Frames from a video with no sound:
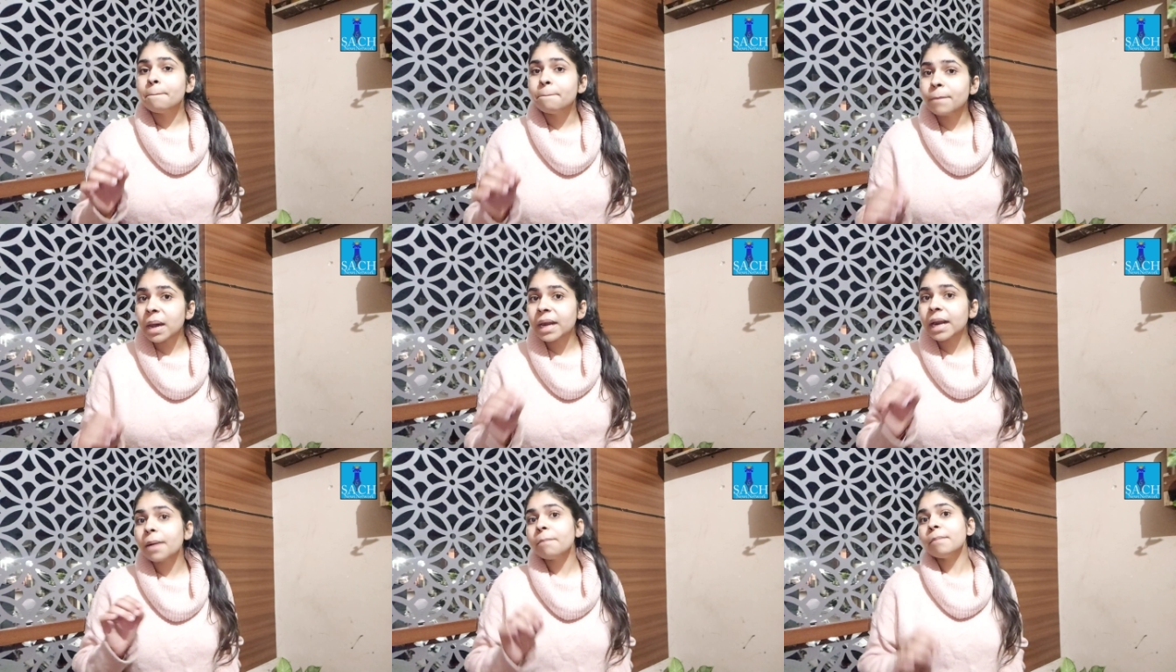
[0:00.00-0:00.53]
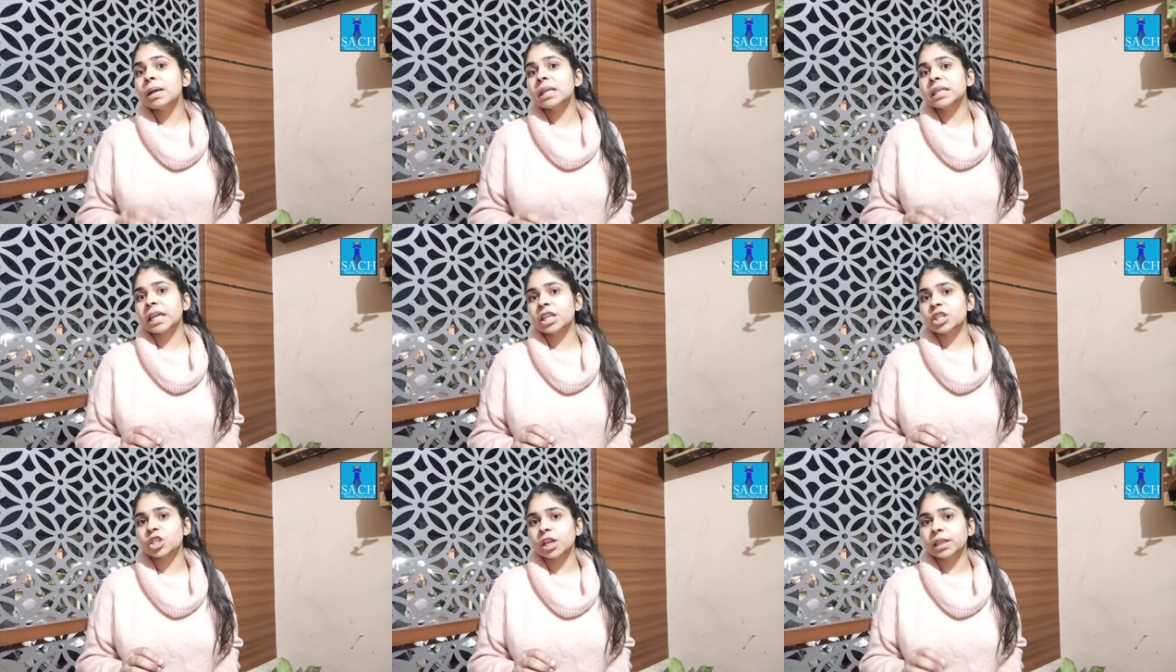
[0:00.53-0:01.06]

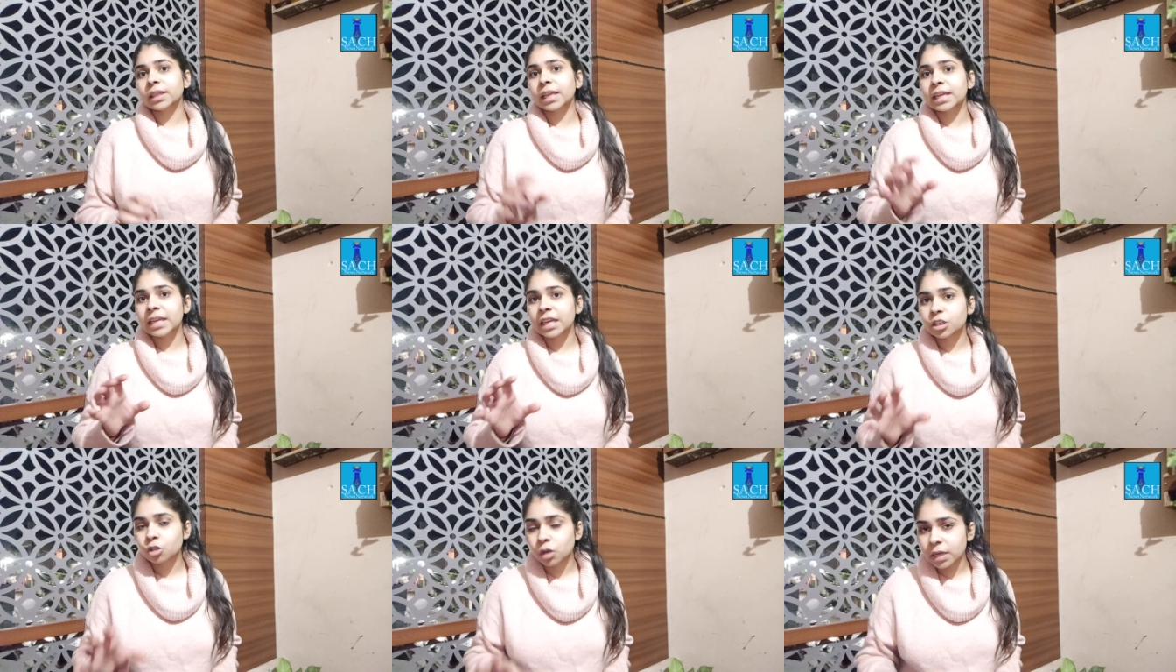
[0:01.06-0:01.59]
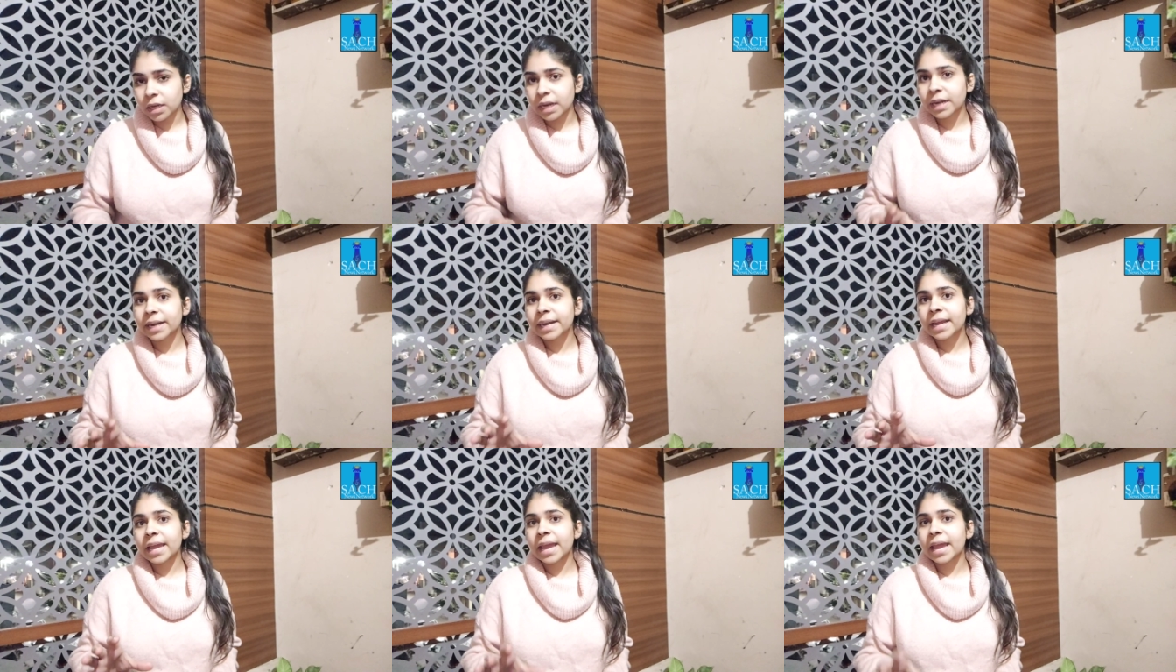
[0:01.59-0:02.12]
मरम्मत के चलते ये जो
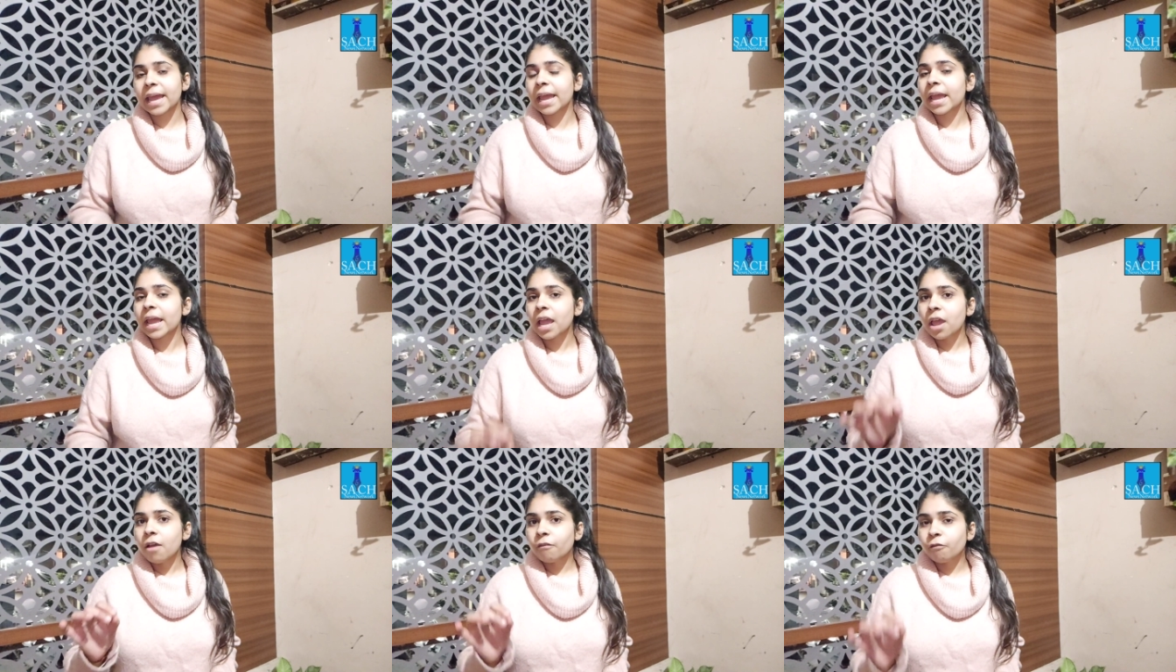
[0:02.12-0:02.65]
निर्णय है